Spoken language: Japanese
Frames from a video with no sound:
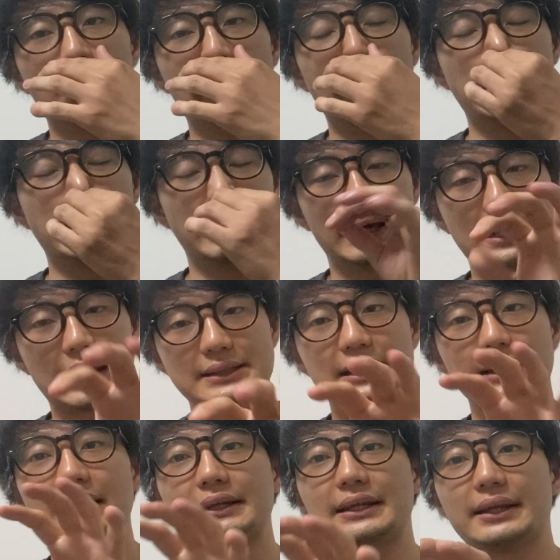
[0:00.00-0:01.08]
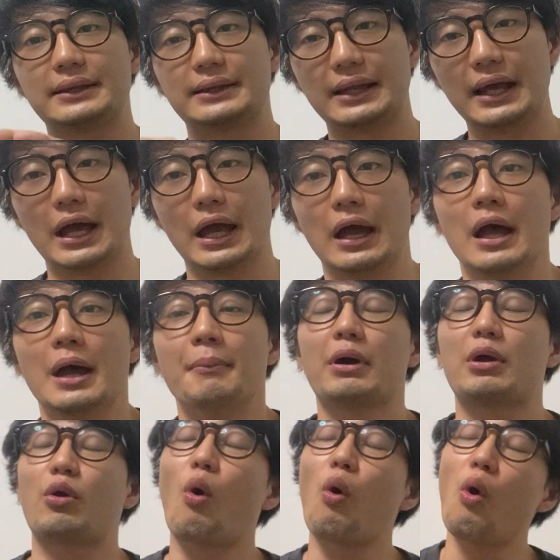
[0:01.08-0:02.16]
えー、重ねてって、ま
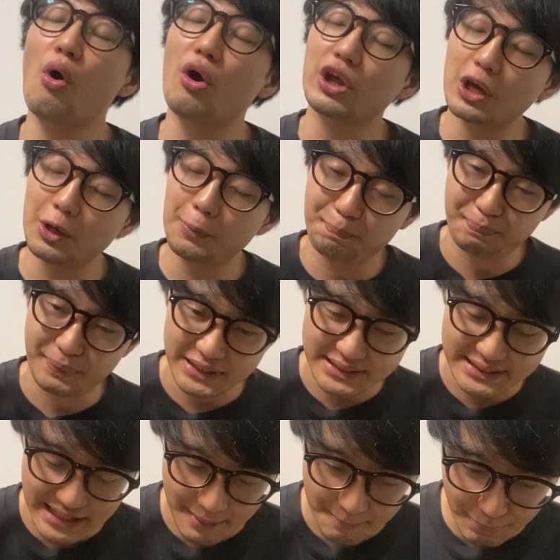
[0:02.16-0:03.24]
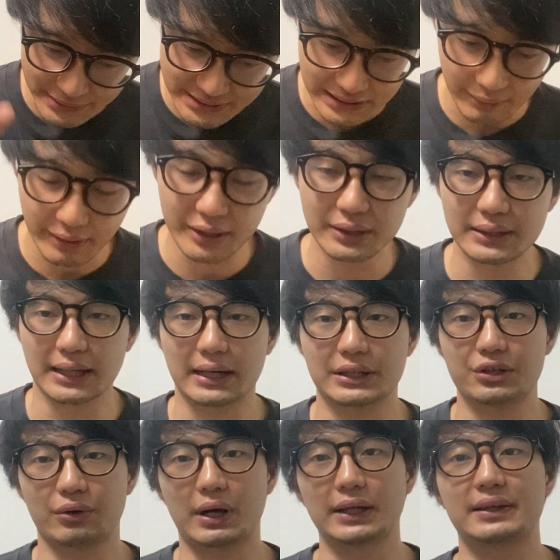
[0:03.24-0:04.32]
あ、こういうピッチ先発が悪い中、今
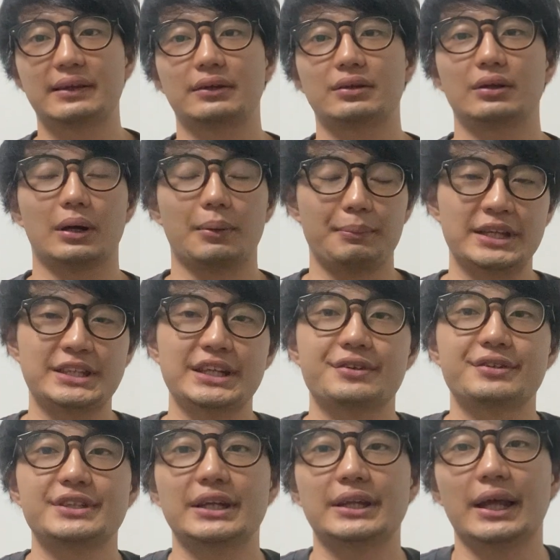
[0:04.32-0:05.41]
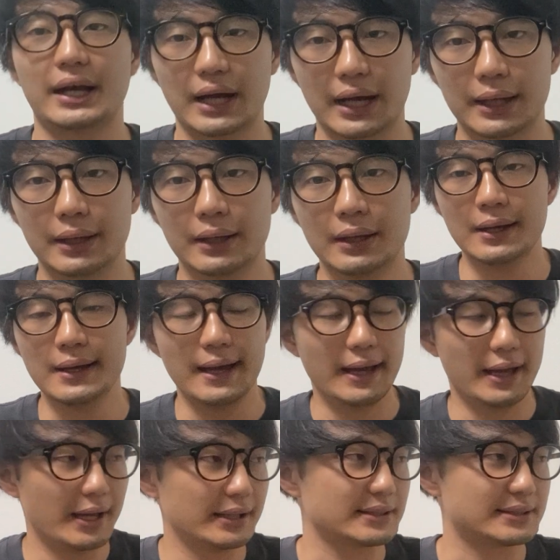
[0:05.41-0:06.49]
日勝ったっていうのがめちゃくちゃでかい、
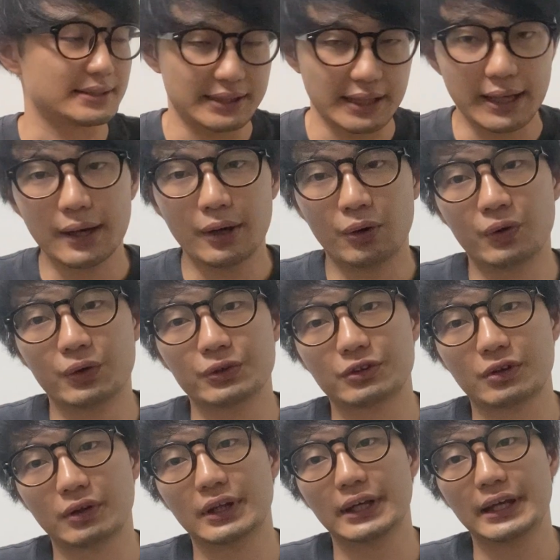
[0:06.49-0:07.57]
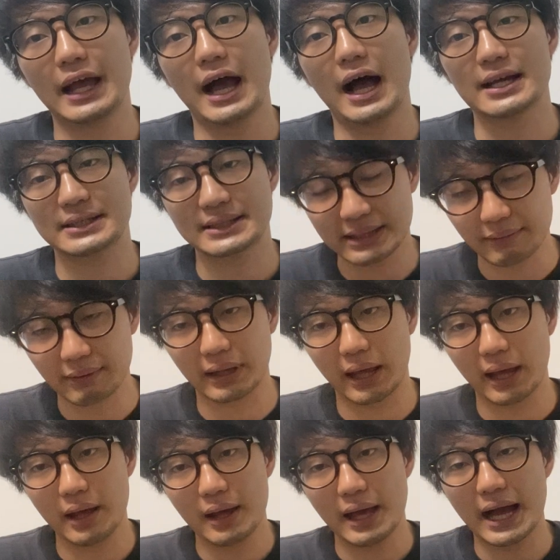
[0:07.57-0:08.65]
えー、ですね。本当に。いや、明日はね、
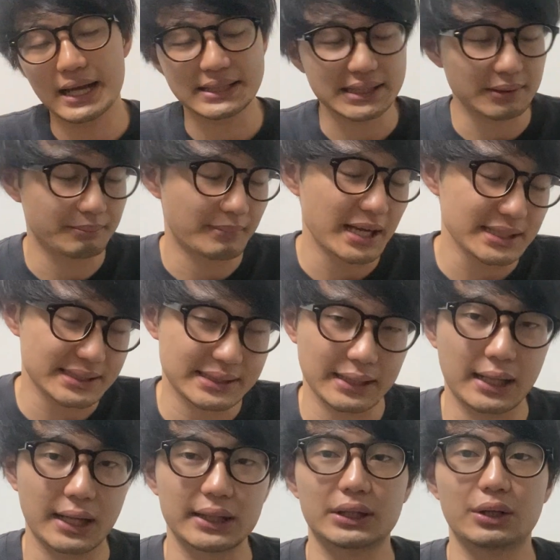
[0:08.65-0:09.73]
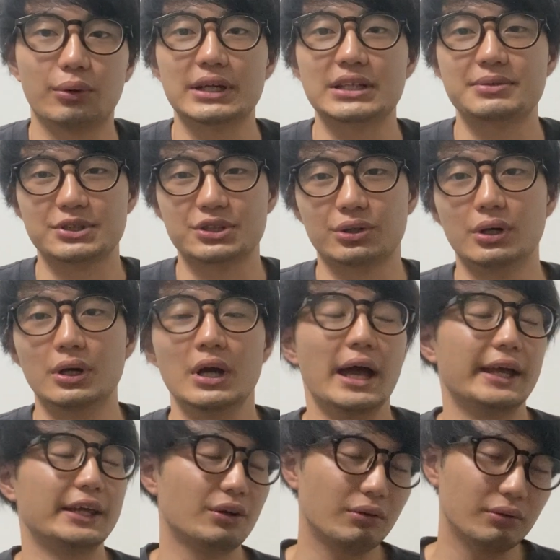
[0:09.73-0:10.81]
明日マジで勝ってお会いしましょ
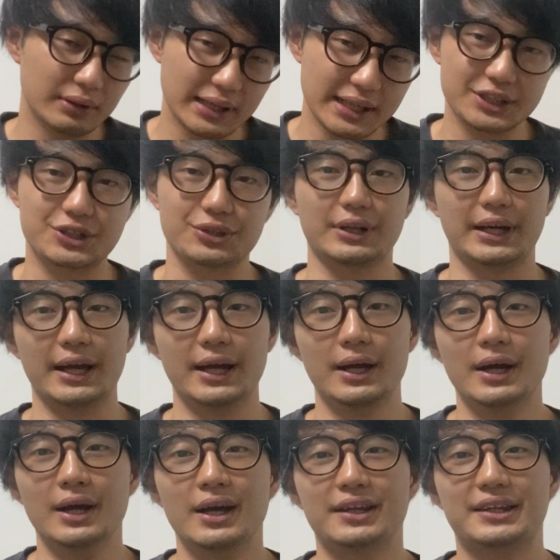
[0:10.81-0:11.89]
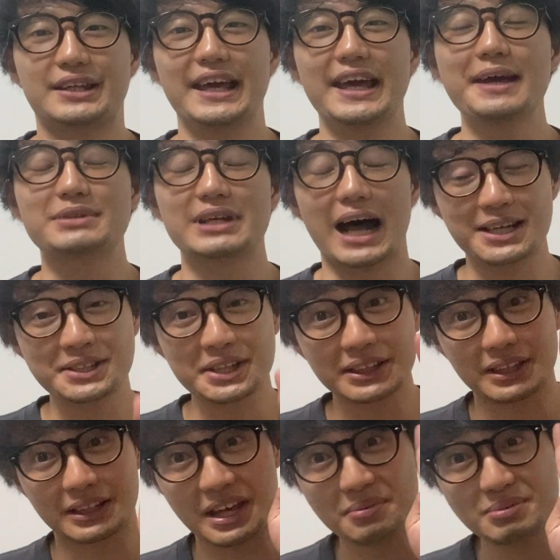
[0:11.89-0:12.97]
う。4連勝でね、ゲーム差、明日勝って
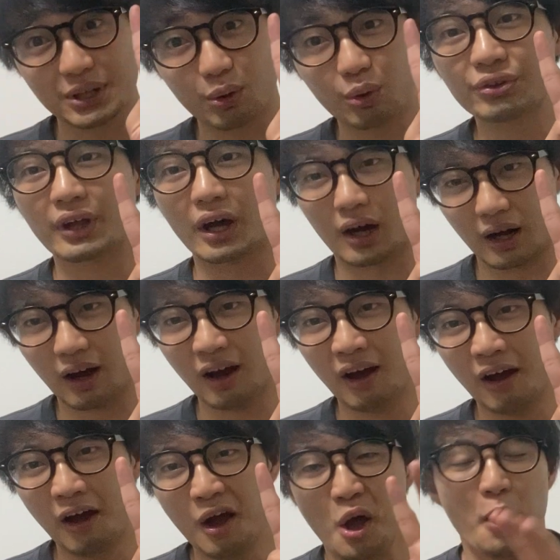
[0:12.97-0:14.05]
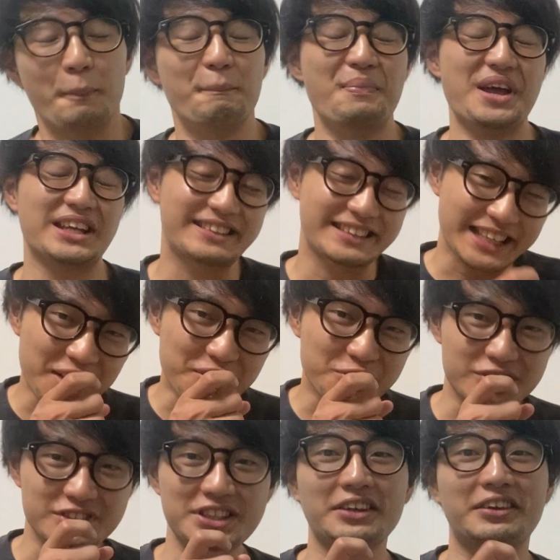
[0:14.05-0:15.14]
ゲーム差4だから。めちゃ
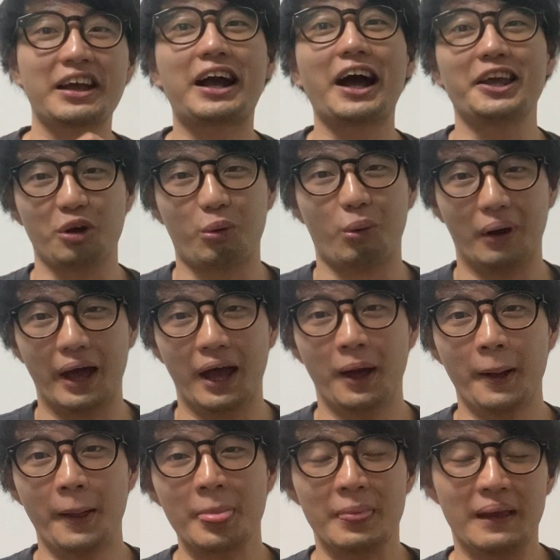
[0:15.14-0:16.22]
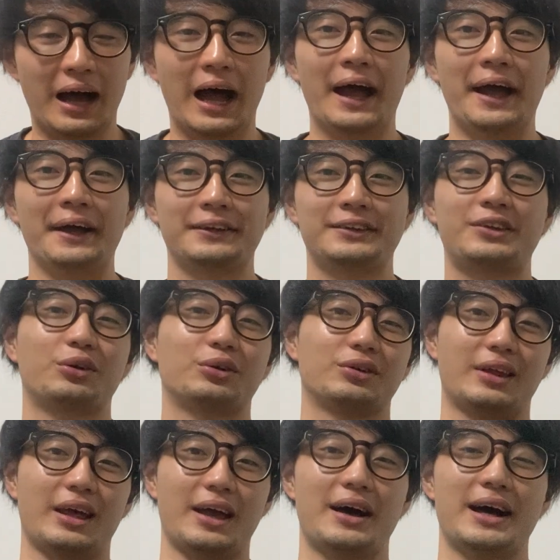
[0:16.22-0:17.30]
くちゃでかいよ、これ。はい。ということ
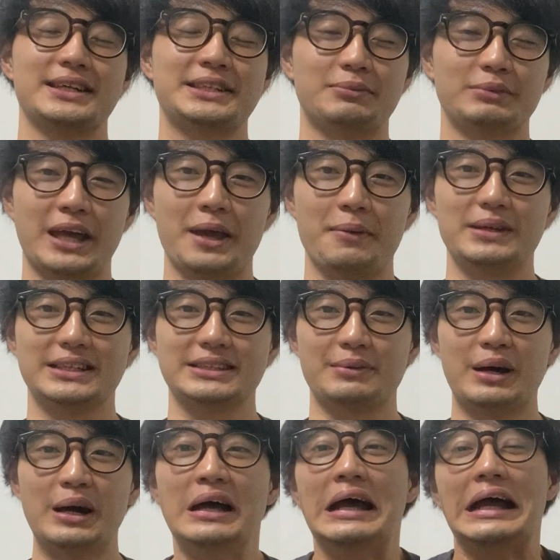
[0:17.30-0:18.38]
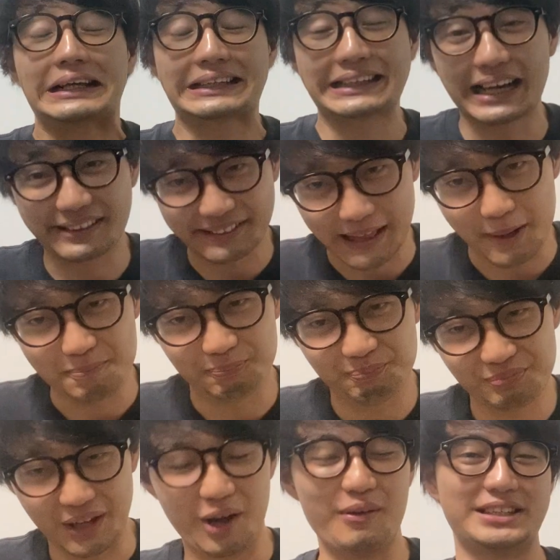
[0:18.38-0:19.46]
で、明日もね、皆様、勝って
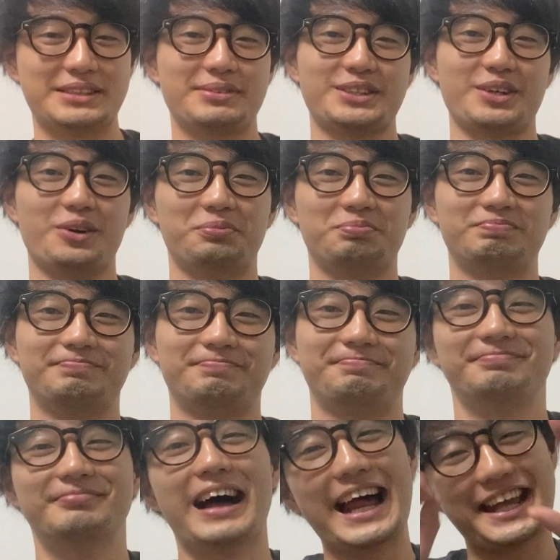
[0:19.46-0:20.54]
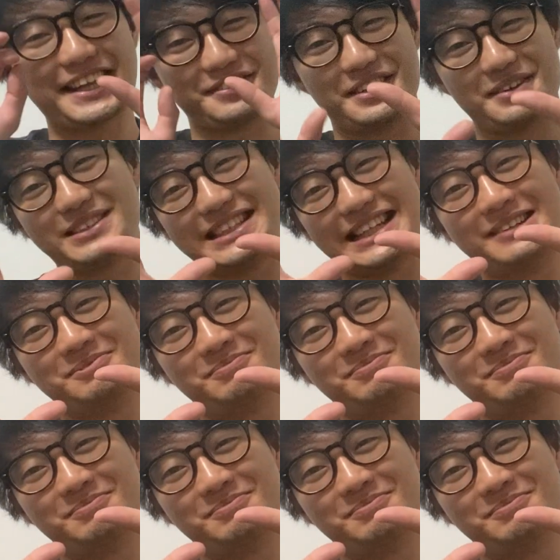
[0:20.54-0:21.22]
お会いしましょう。ありがとうございました。